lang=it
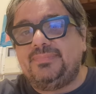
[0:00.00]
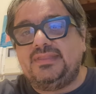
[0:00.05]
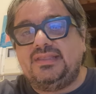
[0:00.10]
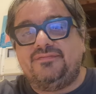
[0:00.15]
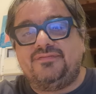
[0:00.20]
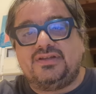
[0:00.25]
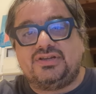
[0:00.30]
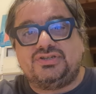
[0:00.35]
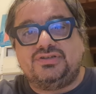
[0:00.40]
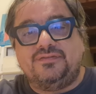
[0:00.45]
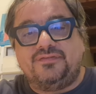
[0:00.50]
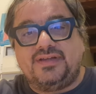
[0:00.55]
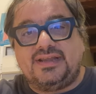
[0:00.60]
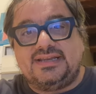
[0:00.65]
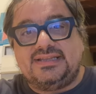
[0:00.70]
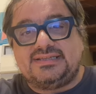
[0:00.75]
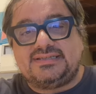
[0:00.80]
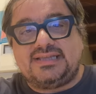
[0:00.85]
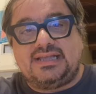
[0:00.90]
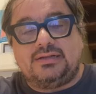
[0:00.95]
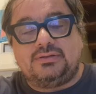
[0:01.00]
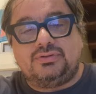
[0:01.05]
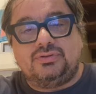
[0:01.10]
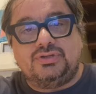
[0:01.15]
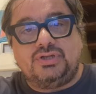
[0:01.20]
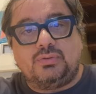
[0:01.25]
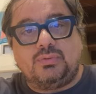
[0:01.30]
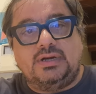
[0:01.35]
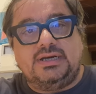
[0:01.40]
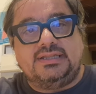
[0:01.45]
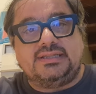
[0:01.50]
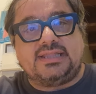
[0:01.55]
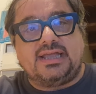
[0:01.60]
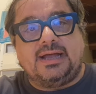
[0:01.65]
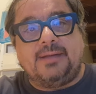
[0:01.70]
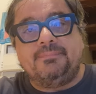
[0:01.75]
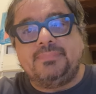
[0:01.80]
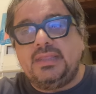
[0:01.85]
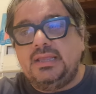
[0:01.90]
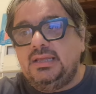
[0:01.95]
di farci fare il salto di
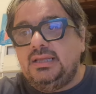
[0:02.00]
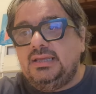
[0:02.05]
qualità,